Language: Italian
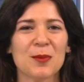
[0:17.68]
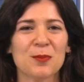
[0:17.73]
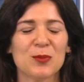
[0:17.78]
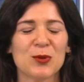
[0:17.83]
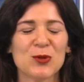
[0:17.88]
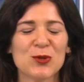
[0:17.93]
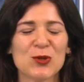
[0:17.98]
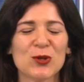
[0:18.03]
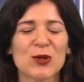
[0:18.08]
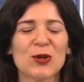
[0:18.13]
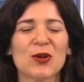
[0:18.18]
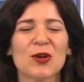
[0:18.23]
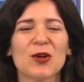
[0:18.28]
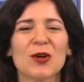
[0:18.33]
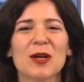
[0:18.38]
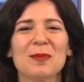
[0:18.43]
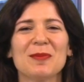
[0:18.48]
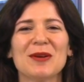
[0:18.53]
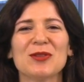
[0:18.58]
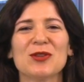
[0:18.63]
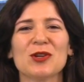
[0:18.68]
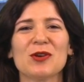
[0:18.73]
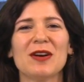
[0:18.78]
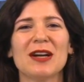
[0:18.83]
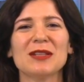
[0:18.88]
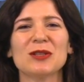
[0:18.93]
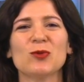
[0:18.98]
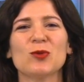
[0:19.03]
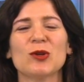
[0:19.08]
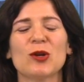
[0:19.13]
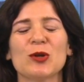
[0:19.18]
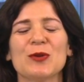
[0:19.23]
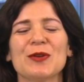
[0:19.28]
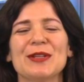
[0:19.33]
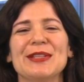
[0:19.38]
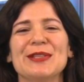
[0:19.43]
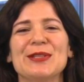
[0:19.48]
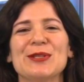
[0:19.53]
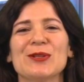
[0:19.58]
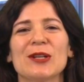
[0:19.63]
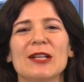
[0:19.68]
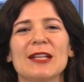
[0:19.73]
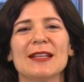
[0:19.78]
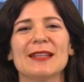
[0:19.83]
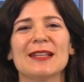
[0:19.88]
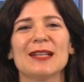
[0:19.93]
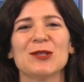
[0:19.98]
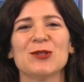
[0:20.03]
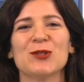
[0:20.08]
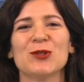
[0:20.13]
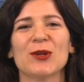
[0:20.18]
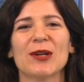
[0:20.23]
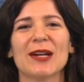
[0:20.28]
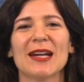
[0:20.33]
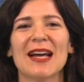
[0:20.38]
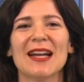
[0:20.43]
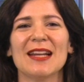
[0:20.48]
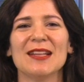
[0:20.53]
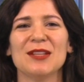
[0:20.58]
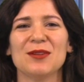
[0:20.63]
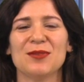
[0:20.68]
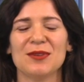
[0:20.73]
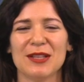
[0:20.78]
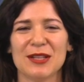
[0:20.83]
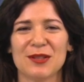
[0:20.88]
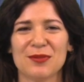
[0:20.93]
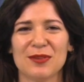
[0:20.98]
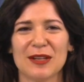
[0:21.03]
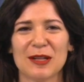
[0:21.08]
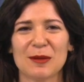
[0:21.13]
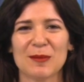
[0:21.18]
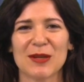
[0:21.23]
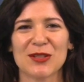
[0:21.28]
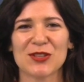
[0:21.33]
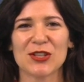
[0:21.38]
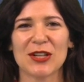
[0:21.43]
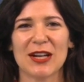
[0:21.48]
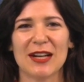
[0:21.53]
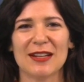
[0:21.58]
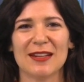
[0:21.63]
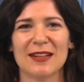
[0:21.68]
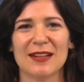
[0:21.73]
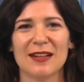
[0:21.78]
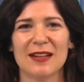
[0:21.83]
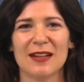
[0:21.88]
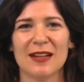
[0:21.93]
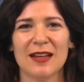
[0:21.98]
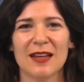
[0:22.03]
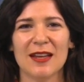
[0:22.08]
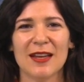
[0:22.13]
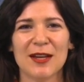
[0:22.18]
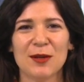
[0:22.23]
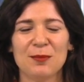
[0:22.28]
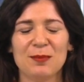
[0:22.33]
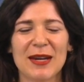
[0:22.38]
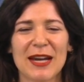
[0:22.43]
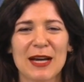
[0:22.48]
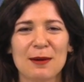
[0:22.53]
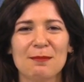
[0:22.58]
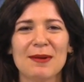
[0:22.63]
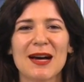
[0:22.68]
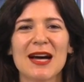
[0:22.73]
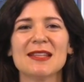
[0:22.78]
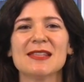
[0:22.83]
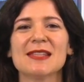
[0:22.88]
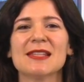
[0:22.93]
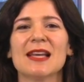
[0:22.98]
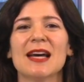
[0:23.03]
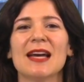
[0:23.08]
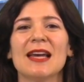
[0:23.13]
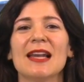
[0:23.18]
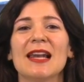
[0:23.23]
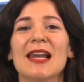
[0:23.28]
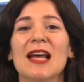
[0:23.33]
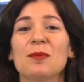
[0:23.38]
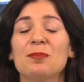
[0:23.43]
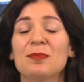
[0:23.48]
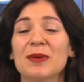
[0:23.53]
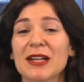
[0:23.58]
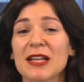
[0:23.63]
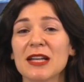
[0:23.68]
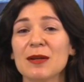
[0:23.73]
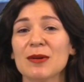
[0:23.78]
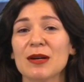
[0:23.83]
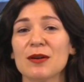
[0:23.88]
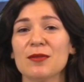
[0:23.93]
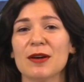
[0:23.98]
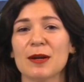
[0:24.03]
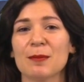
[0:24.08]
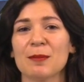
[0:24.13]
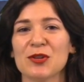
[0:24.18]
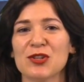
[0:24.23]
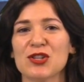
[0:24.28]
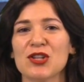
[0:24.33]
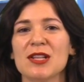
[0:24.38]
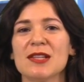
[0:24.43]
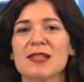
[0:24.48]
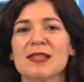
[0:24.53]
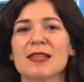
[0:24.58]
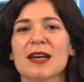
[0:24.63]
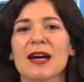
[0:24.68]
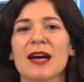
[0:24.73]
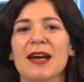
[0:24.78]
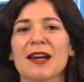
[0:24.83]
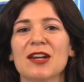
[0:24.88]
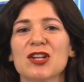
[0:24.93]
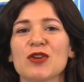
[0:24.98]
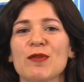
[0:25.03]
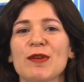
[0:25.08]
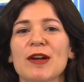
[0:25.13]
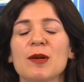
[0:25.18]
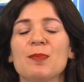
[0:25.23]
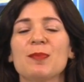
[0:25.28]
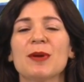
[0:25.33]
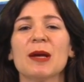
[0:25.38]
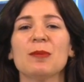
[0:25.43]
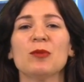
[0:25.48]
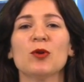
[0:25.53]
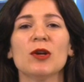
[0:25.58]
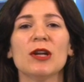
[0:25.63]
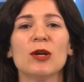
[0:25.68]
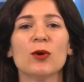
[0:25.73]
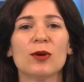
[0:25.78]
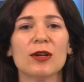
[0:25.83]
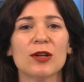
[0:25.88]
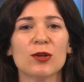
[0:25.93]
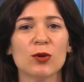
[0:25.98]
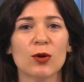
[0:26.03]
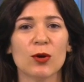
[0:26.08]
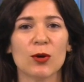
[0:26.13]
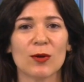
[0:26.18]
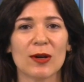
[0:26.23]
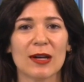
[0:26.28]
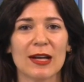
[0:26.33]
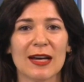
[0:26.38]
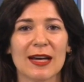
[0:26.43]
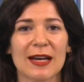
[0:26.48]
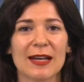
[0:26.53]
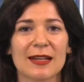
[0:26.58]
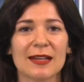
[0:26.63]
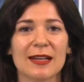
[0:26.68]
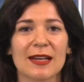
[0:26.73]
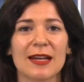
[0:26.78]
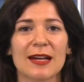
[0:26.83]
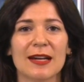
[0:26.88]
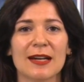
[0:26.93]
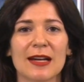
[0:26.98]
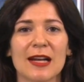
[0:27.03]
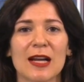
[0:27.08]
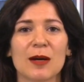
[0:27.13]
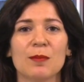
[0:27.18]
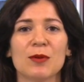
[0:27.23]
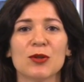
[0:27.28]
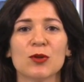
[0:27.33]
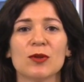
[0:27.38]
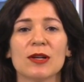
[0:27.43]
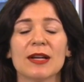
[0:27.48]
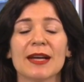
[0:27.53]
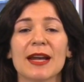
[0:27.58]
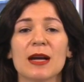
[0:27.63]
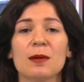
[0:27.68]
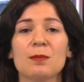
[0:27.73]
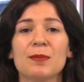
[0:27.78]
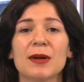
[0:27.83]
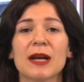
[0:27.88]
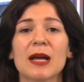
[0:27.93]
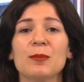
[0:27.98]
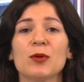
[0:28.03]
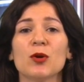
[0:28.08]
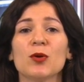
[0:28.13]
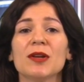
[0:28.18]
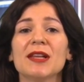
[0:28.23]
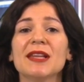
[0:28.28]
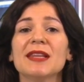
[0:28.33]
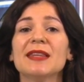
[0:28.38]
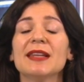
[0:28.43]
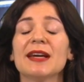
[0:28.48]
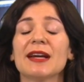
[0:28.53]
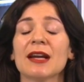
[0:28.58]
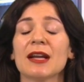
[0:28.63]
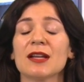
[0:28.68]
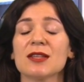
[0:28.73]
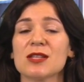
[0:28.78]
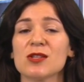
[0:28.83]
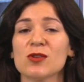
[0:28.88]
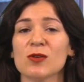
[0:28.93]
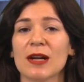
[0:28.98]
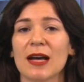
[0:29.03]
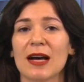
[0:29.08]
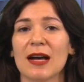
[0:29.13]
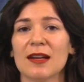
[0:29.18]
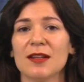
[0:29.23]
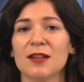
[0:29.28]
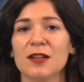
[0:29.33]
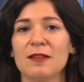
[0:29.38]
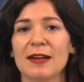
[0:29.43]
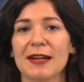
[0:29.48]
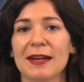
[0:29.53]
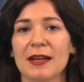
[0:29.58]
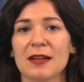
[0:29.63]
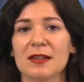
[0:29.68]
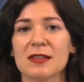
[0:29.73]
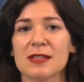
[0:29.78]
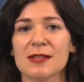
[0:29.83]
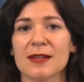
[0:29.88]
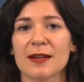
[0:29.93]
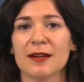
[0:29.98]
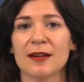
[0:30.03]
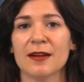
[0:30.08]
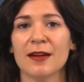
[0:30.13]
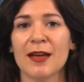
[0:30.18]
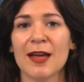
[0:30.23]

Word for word: Buongiorno e bentrovati ad una nuova edizione del telegiornale di Federfarma Channel. Miriam Mazza è la prima farmacista a ricevere il premio Leone d'Oro alla carriera nell'ambito del Gran Premio Internazionale di Venezia.